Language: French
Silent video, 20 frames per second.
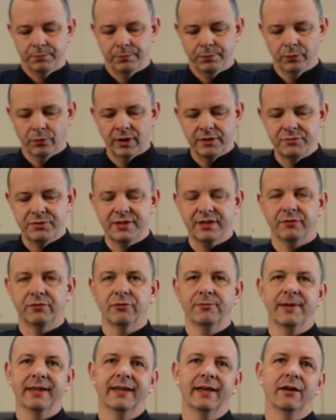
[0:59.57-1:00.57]
Pour réussir
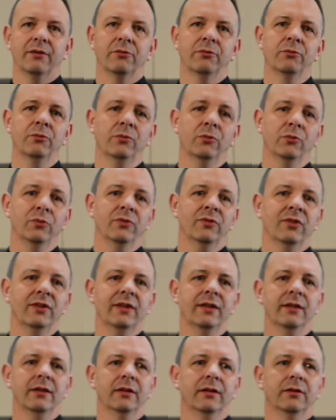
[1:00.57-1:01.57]
vos macarons
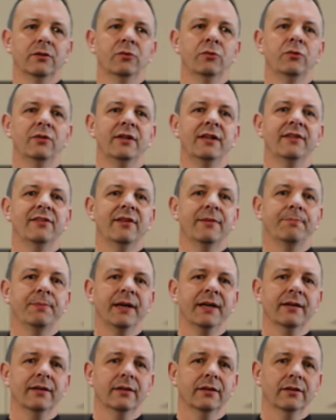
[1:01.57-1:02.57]
aussi, n'utilisez
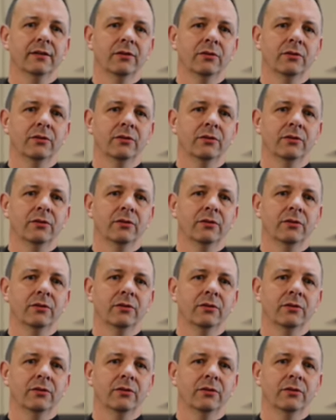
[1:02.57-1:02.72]
pas